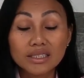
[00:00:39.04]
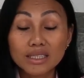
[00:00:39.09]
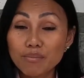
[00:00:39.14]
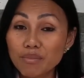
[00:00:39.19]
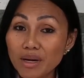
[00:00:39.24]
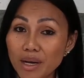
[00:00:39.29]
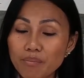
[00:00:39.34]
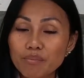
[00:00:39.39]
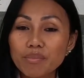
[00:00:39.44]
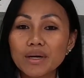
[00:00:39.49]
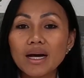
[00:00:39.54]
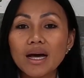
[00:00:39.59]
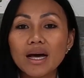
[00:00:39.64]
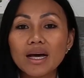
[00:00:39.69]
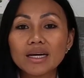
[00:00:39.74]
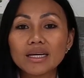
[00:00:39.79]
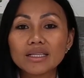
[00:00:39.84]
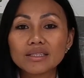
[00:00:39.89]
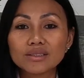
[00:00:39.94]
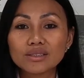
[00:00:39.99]
สำหรับ
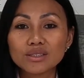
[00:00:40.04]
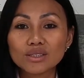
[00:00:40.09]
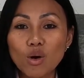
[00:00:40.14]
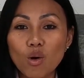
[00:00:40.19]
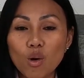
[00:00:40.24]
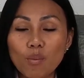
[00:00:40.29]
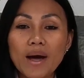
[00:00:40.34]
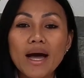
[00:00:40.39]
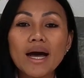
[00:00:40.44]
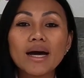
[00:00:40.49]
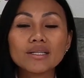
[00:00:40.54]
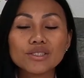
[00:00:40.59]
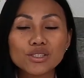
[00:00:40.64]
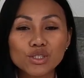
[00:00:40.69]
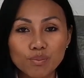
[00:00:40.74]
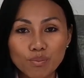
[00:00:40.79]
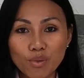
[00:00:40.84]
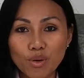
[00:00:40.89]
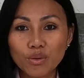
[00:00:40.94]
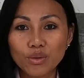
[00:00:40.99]
การต่อพาส
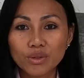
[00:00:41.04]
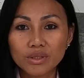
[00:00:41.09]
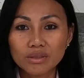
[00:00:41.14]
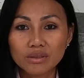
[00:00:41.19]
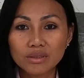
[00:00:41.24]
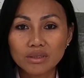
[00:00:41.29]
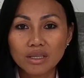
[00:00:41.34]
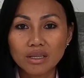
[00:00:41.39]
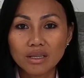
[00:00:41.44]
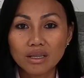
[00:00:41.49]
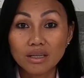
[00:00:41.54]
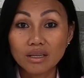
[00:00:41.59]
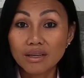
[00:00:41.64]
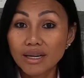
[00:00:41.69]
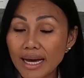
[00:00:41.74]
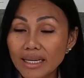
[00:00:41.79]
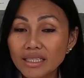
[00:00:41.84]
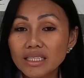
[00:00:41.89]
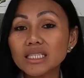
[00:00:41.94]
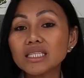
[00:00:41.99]
ปอร์ต
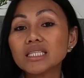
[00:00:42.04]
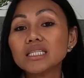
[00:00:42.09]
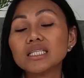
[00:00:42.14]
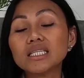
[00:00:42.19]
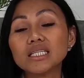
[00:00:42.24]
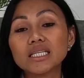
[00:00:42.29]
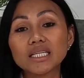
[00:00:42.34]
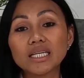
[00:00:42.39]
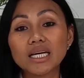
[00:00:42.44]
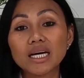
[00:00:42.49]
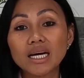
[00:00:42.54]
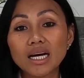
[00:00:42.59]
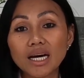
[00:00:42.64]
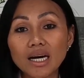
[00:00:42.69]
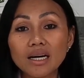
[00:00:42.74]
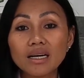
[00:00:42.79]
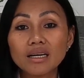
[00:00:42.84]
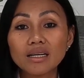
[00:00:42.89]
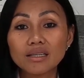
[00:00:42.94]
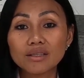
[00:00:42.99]
ครั้งนี้นะ
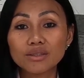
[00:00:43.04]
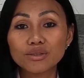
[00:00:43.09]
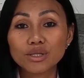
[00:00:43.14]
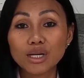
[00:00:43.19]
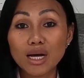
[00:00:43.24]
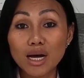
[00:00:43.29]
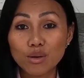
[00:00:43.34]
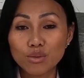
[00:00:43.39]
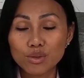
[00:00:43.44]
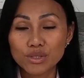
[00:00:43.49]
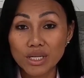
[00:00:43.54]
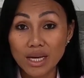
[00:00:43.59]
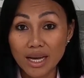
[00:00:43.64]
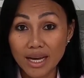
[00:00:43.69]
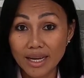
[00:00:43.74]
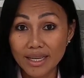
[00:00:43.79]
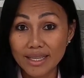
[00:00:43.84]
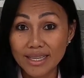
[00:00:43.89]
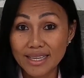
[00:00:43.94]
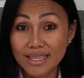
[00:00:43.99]
คะเรา
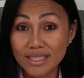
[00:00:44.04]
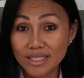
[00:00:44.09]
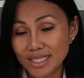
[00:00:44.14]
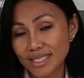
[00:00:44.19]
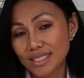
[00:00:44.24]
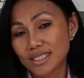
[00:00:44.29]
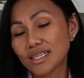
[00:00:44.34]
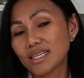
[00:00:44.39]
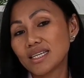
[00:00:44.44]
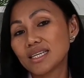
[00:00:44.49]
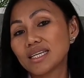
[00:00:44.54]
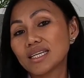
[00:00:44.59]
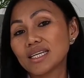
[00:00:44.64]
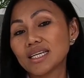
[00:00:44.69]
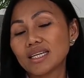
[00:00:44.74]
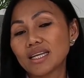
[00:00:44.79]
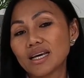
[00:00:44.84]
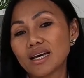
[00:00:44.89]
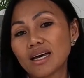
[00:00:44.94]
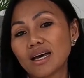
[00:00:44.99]
ใช้เอเจนซี่
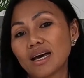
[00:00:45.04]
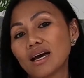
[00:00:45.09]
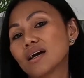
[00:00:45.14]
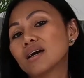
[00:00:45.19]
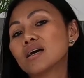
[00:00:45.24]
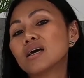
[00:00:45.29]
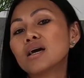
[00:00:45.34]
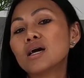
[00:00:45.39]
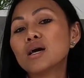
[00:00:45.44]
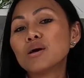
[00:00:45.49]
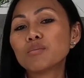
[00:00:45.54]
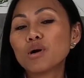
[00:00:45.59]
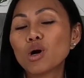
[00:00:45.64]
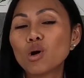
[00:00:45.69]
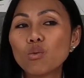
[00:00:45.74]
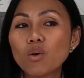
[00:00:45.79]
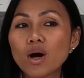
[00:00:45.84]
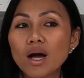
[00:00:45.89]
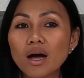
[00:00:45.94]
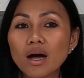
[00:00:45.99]
นะคะเพ
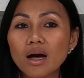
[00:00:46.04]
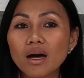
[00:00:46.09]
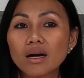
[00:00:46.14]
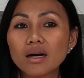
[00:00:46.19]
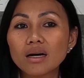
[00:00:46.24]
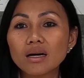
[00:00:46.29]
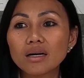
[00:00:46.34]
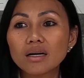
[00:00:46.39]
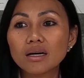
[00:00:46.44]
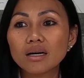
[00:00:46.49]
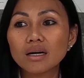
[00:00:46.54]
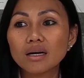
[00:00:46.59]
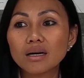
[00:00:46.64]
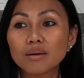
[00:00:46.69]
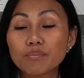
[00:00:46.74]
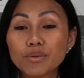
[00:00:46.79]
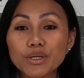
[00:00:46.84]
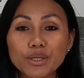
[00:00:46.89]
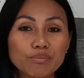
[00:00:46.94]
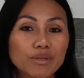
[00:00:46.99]
ราะว่า
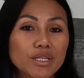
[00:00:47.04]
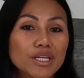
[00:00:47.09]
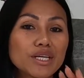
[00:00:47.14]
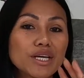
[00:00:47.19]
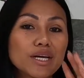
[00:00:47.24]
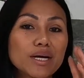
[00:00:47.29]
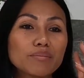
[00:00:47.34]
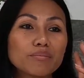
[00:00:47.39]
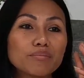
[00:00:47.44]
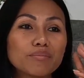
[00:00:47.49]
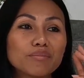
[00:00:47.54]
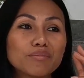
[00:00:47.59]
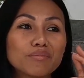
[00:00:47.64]
เปรียบเทียบ